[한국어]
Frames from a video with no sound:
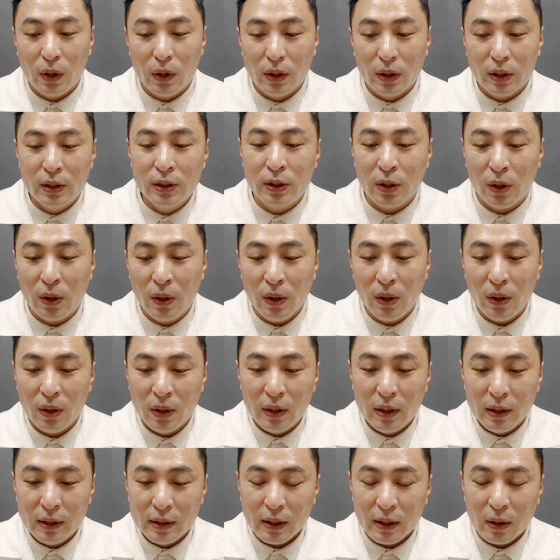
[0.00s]
그죠?
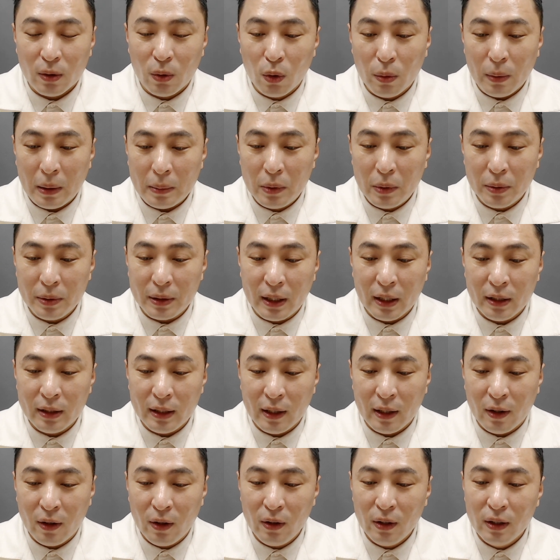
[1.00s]
예, 그런 방법이
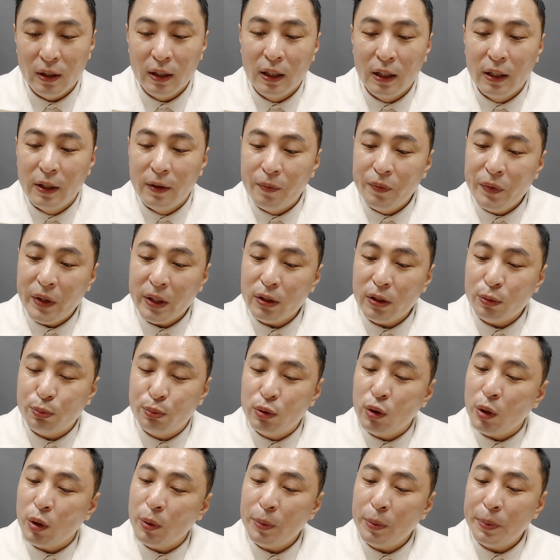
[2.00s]
있겠네요. 근데 그거
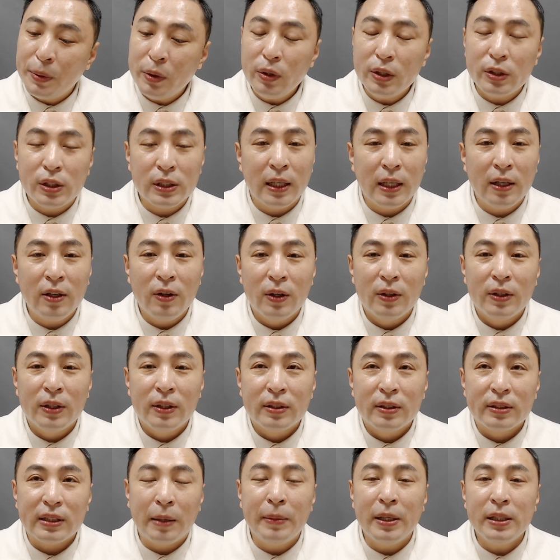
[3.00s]
물어볼 필요 있을까요?
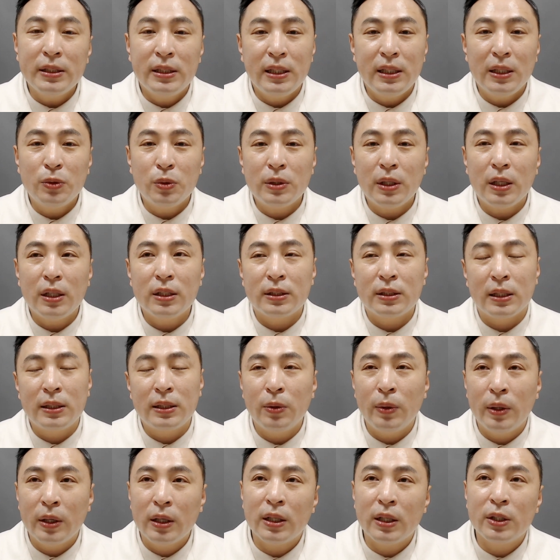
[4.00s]
나만 시세조사
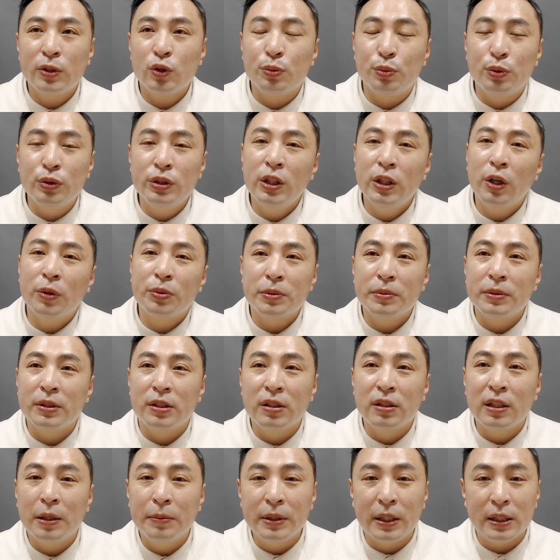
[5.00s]
제대로 해가지고 문제 없으면
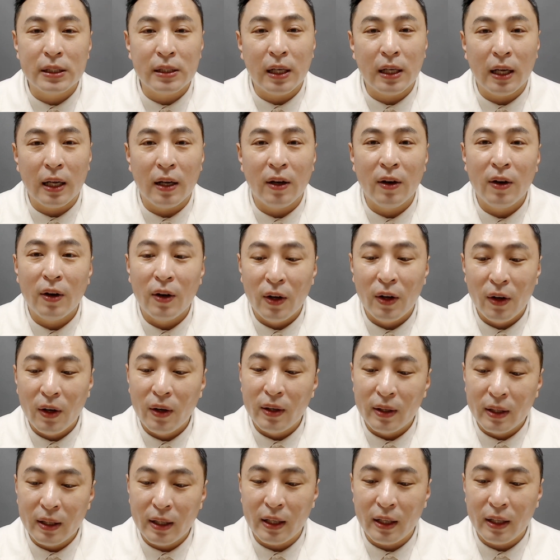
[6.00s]
들어가면 되잖아요.
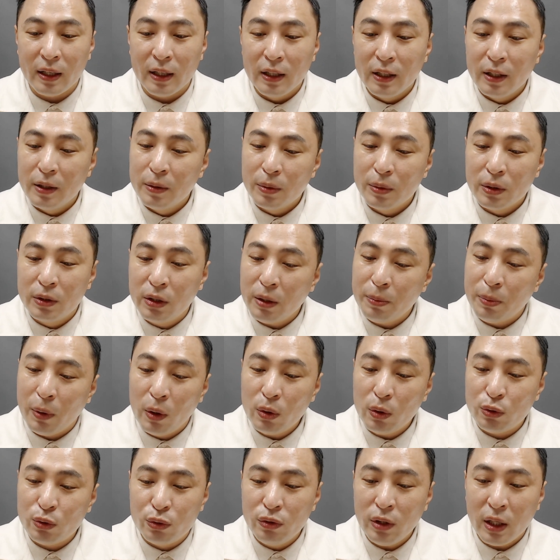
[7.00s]
예. 그게
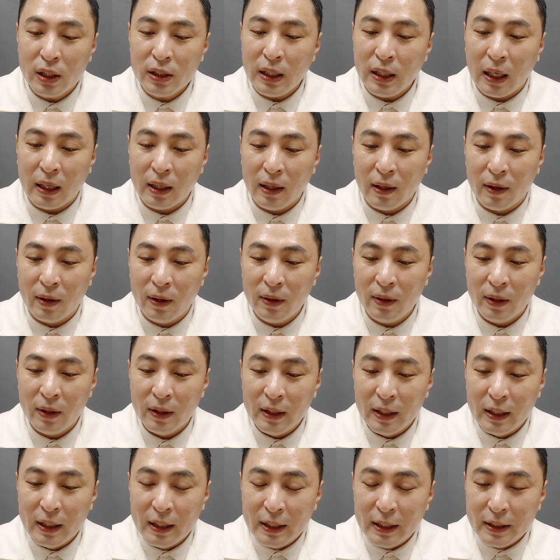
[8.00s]
별로 중요하지 않아요.
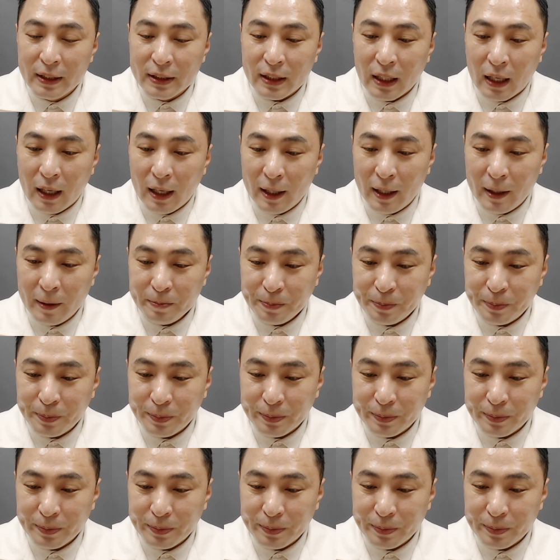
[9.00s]
자,